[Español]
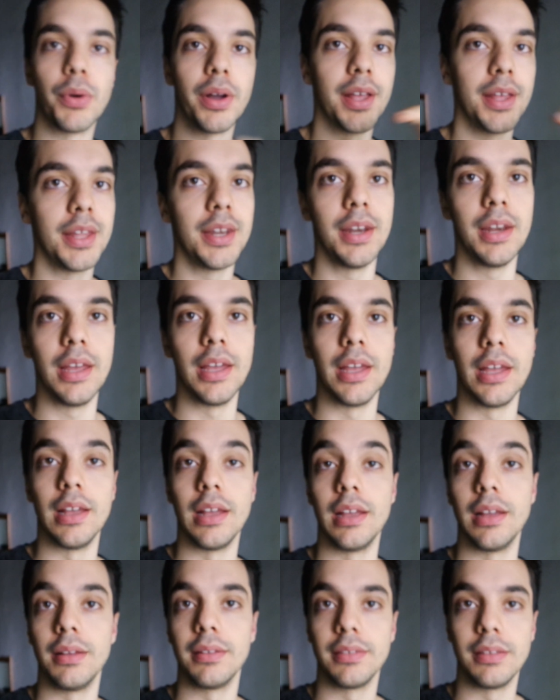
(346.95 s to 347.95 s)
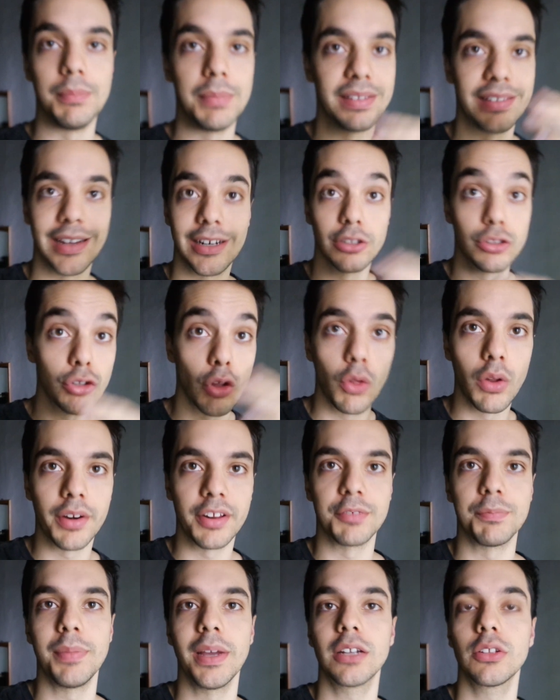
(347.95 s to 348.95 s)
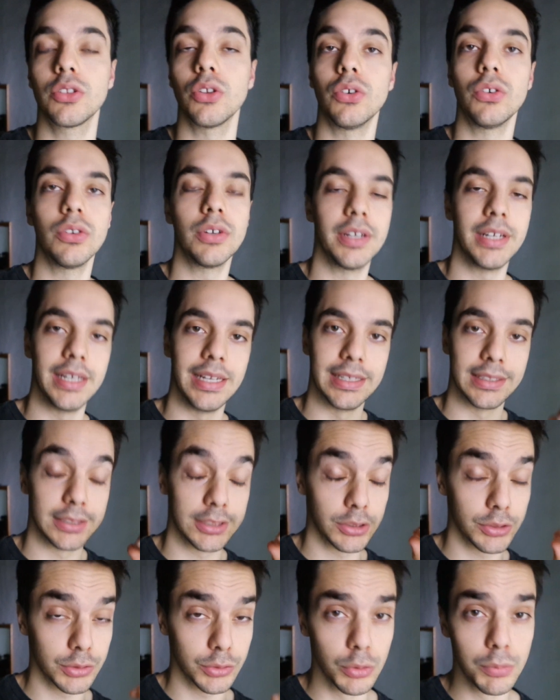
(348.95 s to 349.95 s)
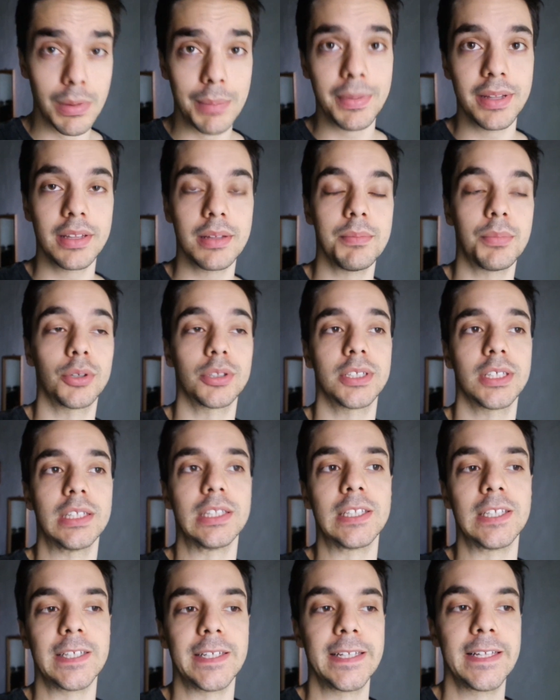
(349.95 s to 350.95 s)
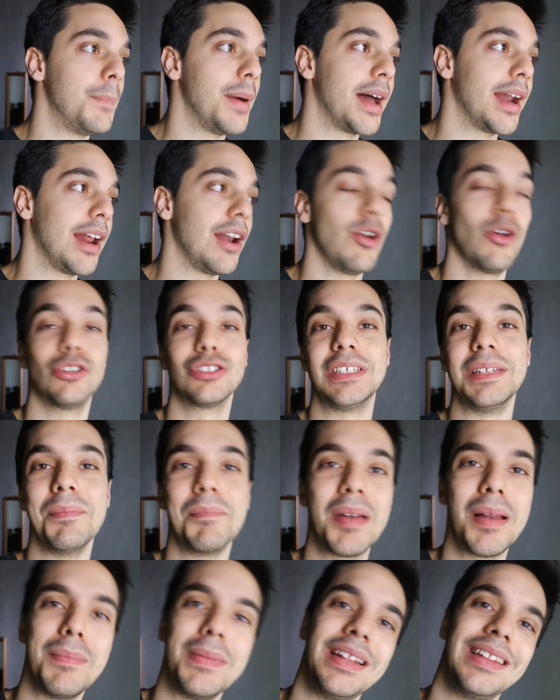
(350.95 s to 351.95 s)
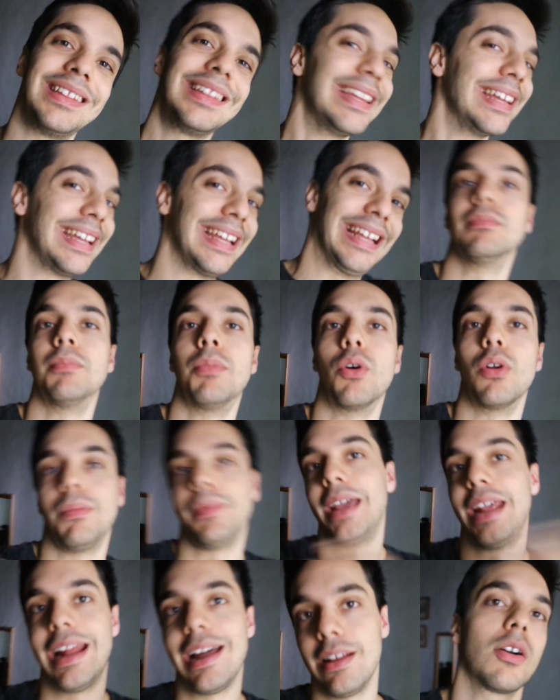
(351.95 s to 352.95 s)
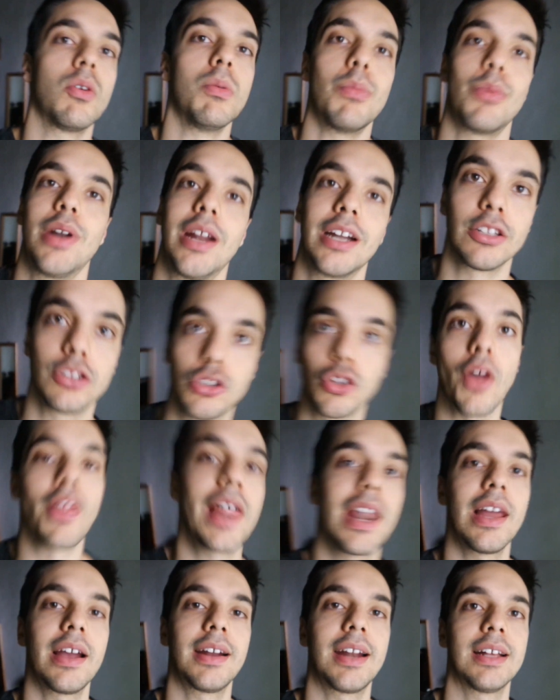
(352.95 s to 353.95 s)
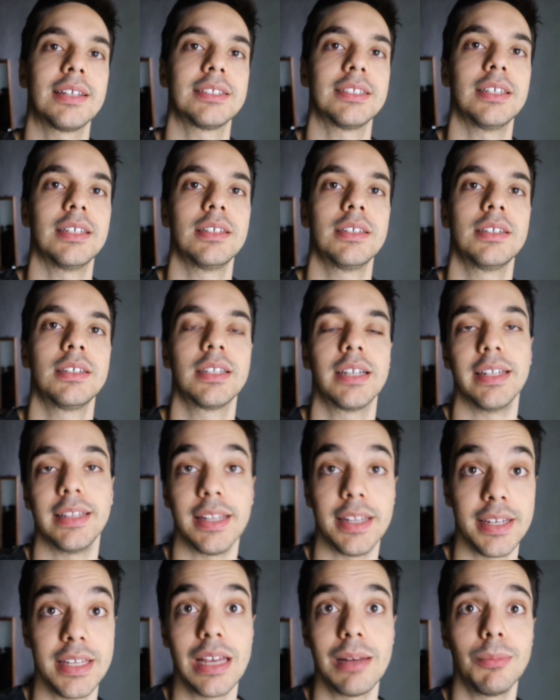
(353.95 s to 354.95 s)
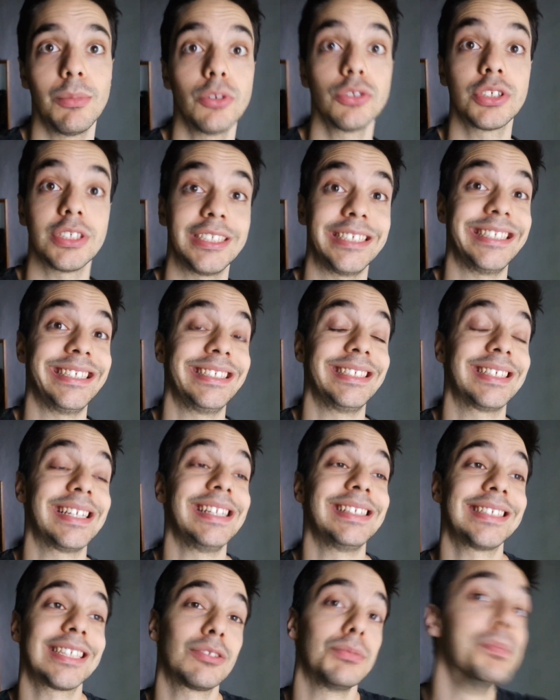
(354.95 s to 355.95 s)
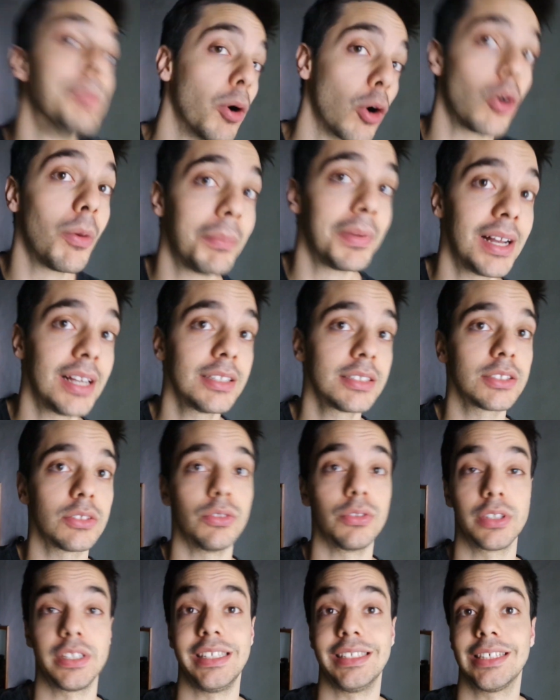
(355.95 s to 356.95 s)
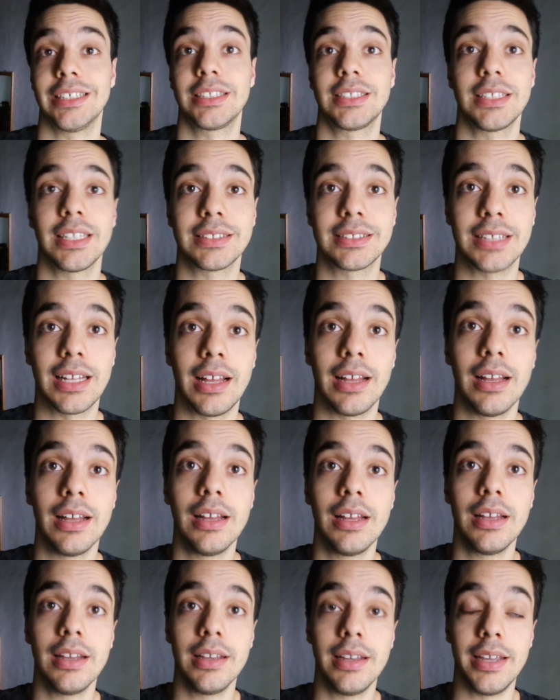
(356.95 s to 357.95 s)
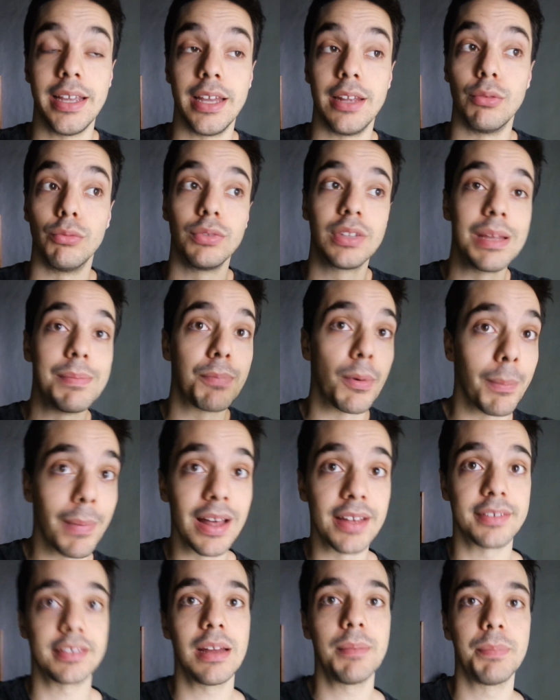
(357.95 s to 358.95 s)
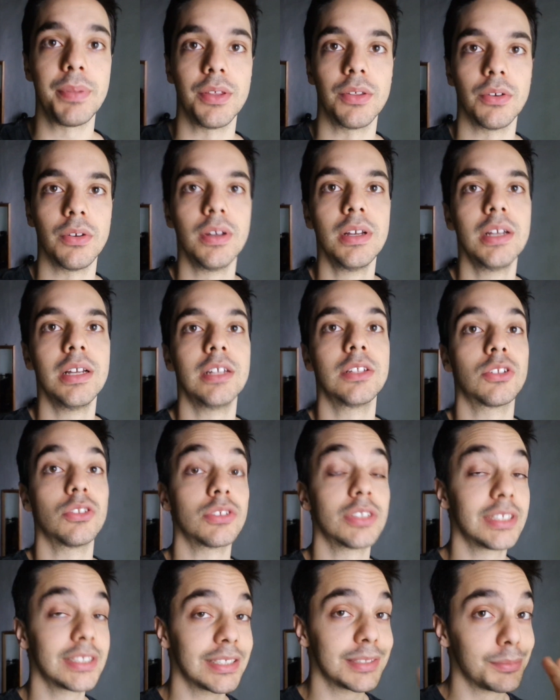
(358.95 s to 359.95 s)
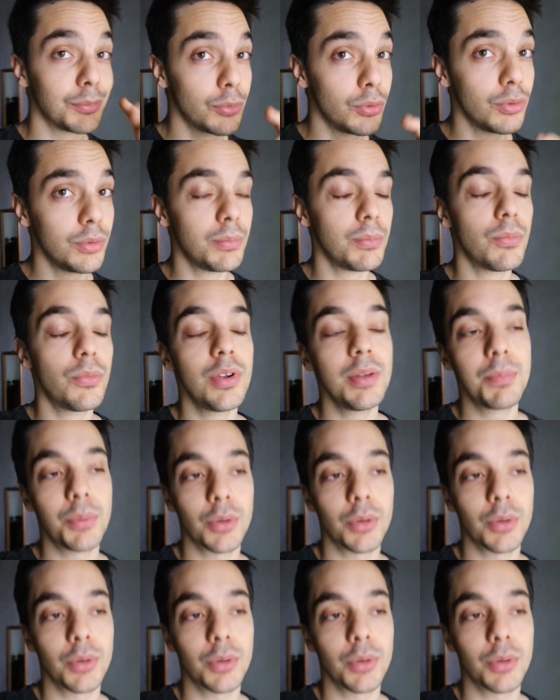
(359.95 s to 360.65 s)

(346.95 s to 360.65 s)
Pueden eh, investigar todo al respecto. Es sumamente importante para no simplemente volver a acumular toda la grasa que teníamos y quizás un poco más o quizás hasta en un tiempo más rápido. Entonces es muy, muy